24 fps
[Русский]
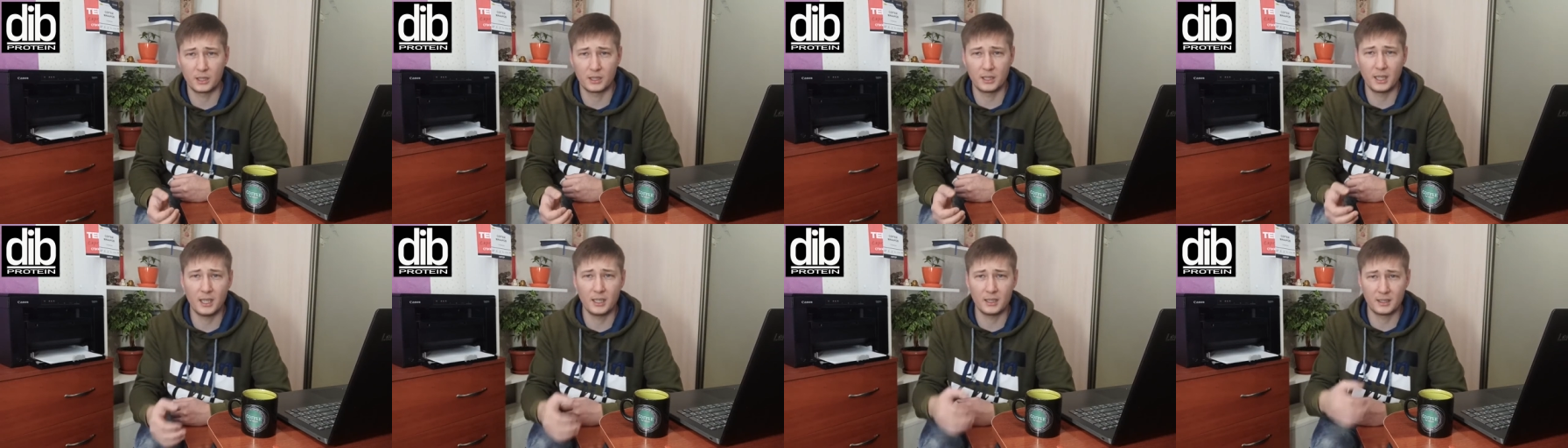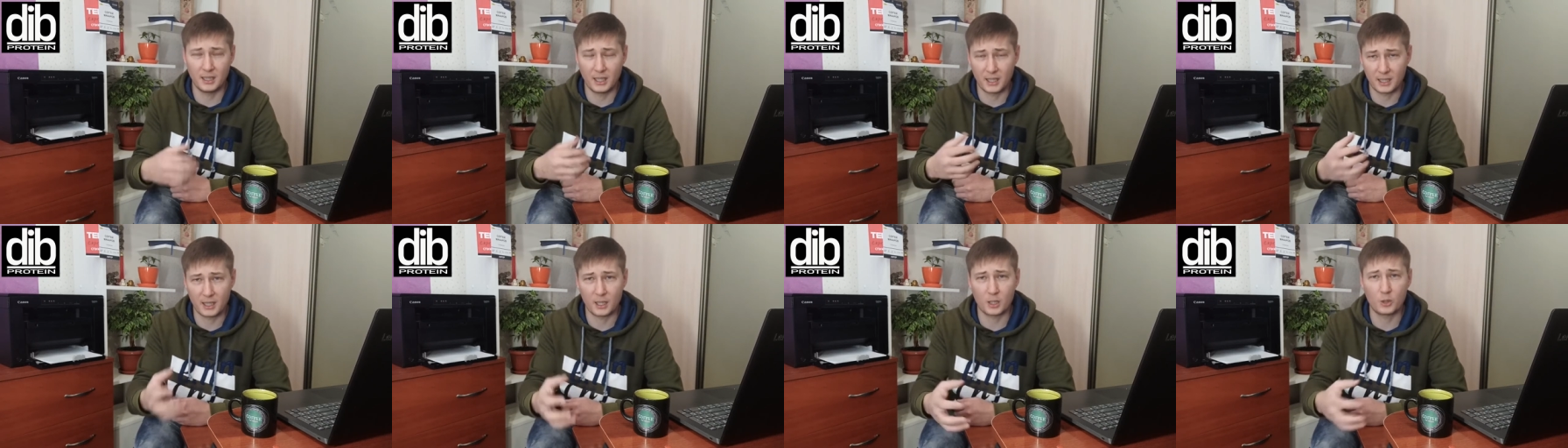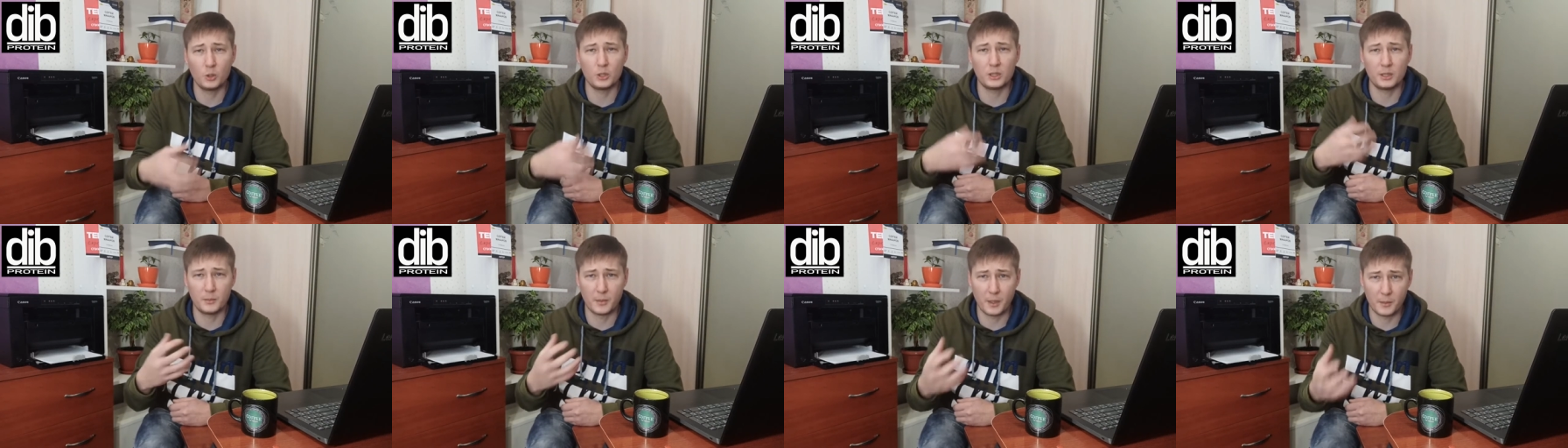да, да,
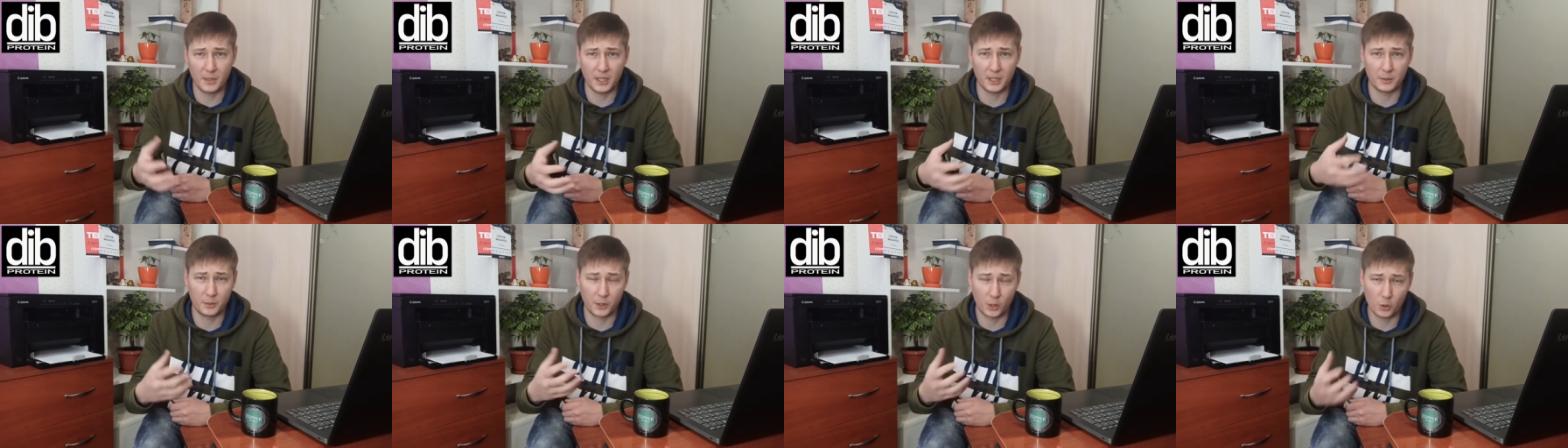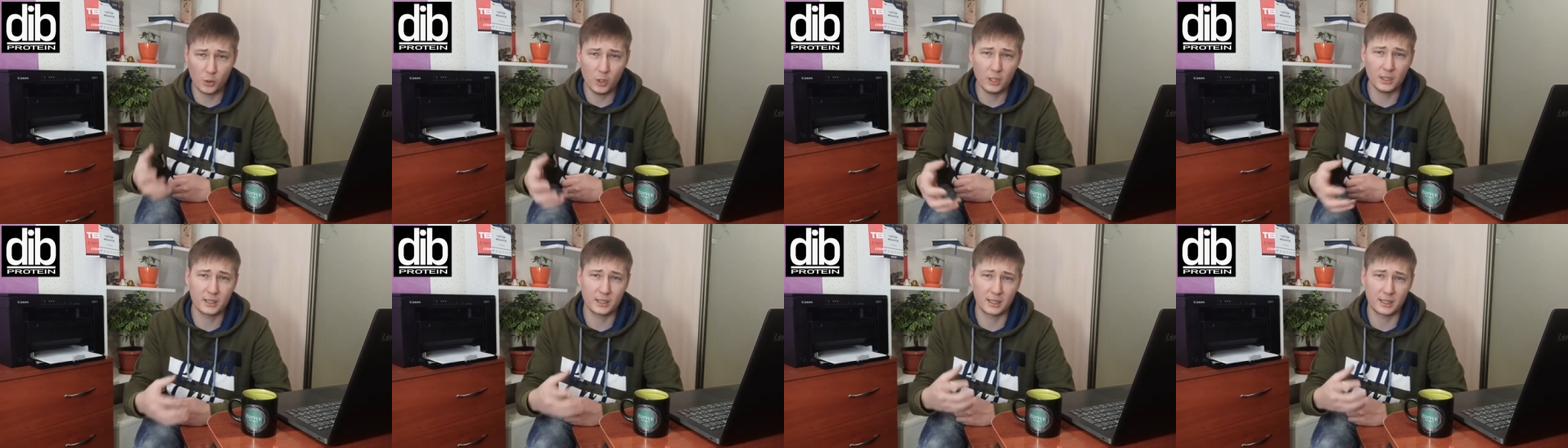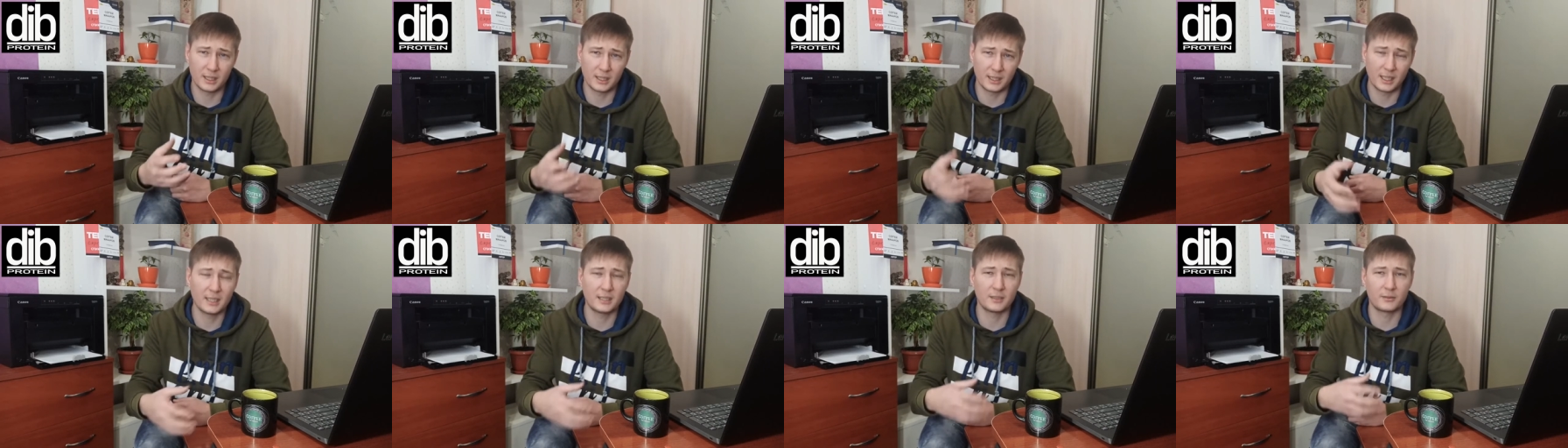какой-то момент приходит,
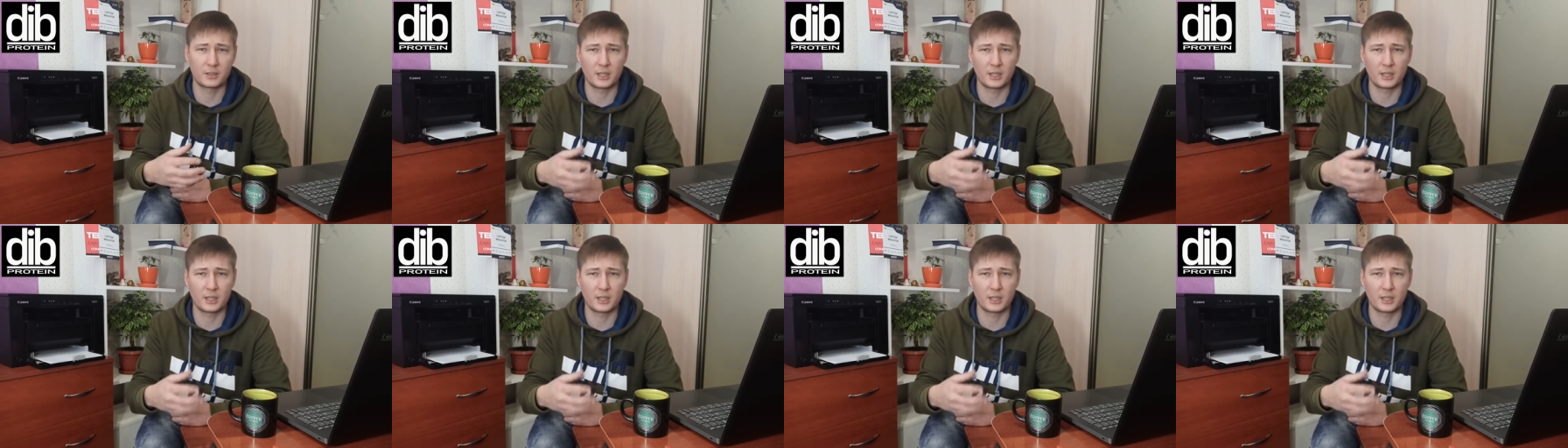когда надо